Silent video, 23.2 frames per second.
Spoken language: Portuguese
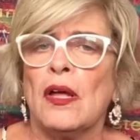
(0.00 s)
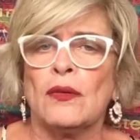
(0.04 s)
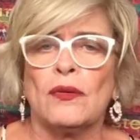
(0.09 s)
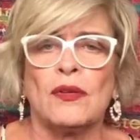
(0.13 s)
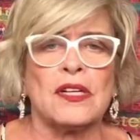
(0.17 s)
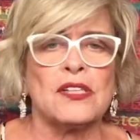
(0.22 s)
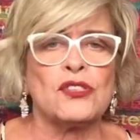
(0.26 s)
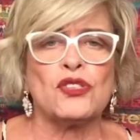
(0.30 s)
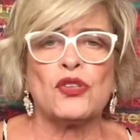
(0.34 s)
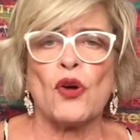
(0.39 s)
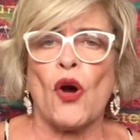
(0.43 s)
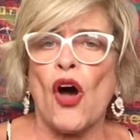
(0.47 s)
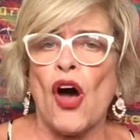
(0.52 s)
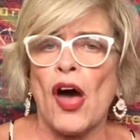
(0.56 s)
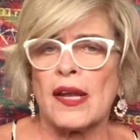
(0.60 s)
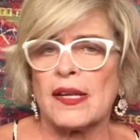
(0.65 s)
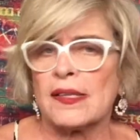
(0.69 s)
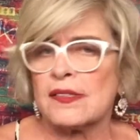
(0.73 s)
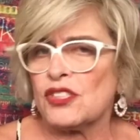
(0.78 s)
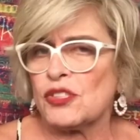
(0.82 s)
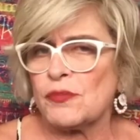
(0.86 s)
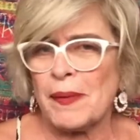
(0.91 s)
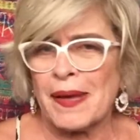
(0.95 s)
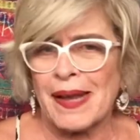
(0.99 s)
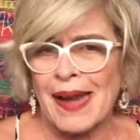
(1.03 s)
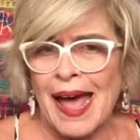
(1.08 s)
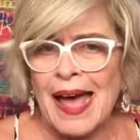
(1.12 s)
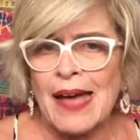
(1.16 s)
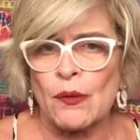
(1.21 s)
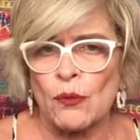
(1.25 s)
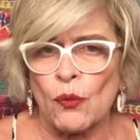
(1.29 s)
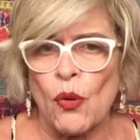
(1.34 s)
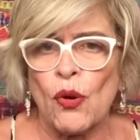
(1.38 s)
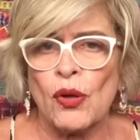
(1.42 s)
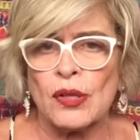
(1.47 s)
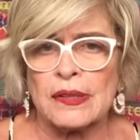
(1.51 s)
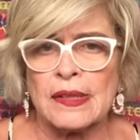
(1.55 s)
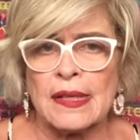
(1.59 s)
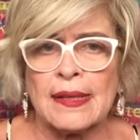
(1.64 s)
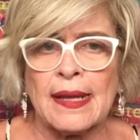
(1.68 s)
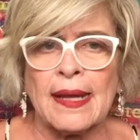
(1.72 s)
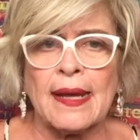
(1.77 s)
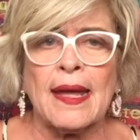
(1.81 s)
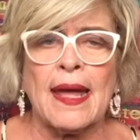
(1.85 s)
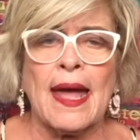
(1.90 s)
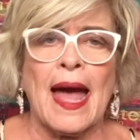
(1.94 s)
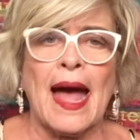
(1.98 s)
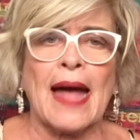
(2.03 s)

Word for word: durante horas, esperaram ontem, né?